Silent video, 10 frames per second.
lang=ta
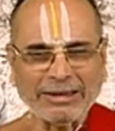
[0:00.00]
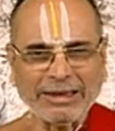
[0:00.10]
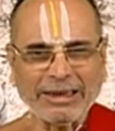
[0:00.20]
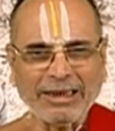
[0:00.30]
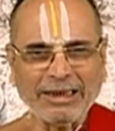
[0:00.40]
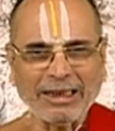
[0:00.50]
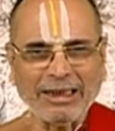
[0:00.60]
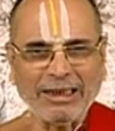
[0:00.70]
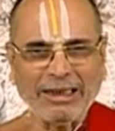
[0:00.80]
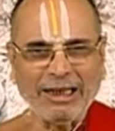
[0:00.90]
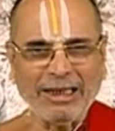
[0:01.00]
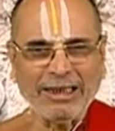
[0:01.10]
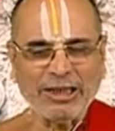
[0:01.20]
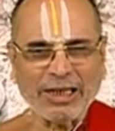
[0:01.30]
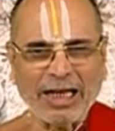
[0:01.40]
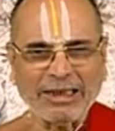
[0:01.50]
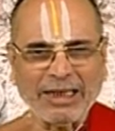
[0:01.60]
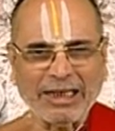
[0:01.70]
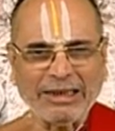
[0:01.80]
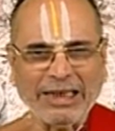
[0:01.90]
ஆசைகளுக்கெல்லாம்
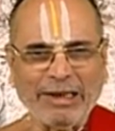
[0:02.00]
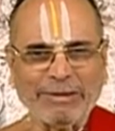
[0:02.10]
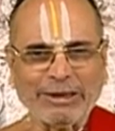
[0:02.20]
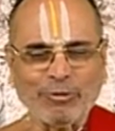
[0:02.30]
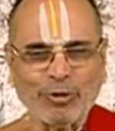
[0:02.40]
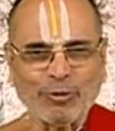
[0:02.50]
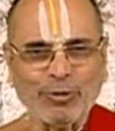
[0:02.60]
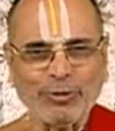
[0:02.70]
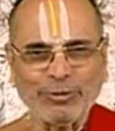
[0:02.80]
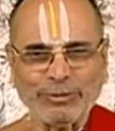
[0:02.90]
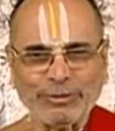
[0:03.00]
இன்சார்ஜான தேவதை ஒன்று உண்டு